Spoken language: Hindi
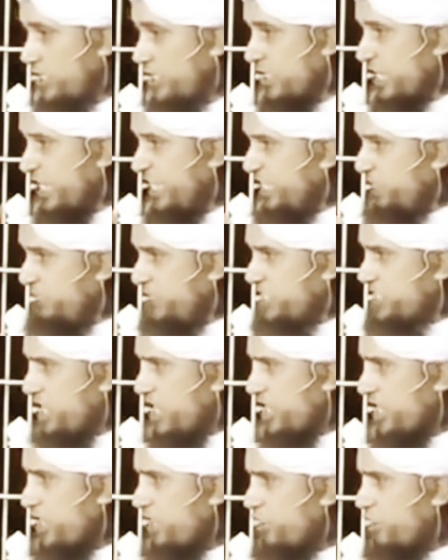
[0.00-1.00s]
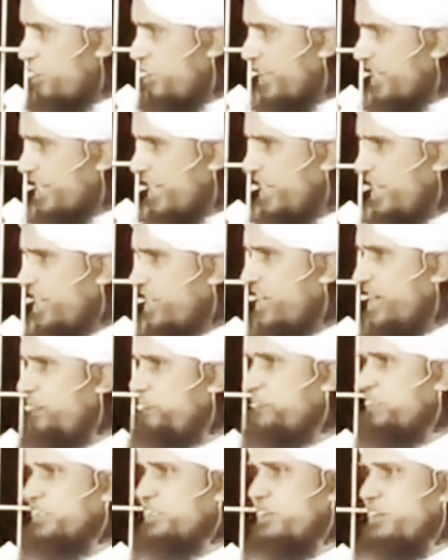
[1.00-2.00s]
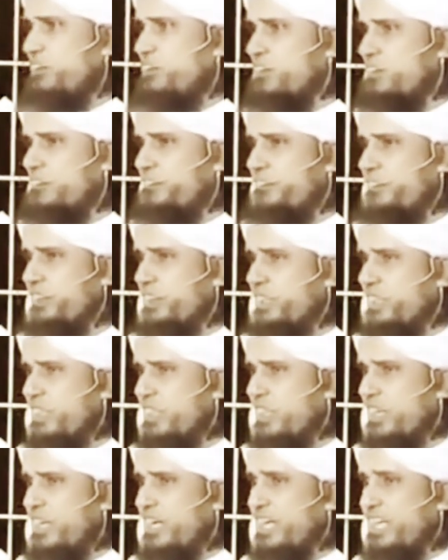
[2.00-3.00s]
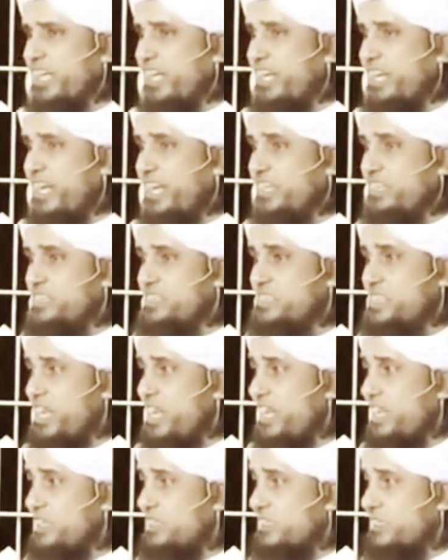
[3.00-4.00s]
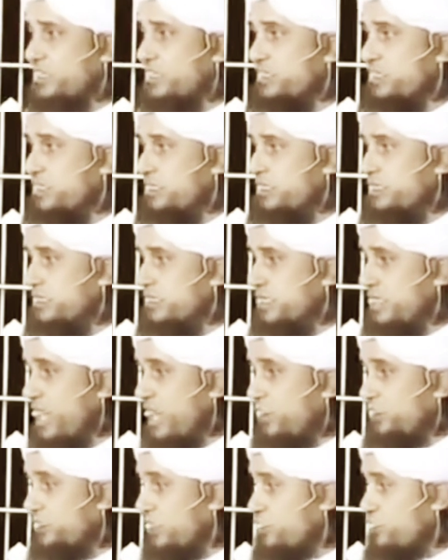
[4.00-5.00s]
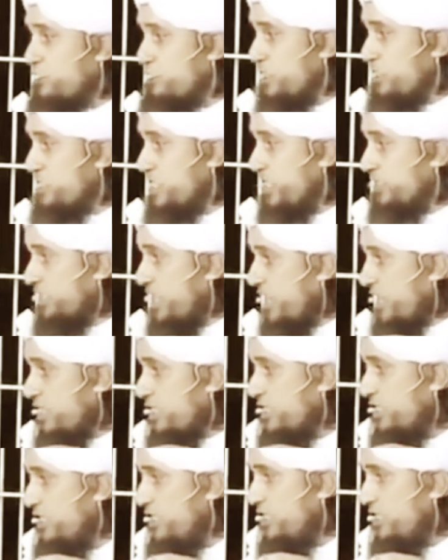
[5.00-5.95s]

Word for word: कहीं भी जाना हो अकेला काम मत करो अकेला इंसान क्या होता है उस पर शैतान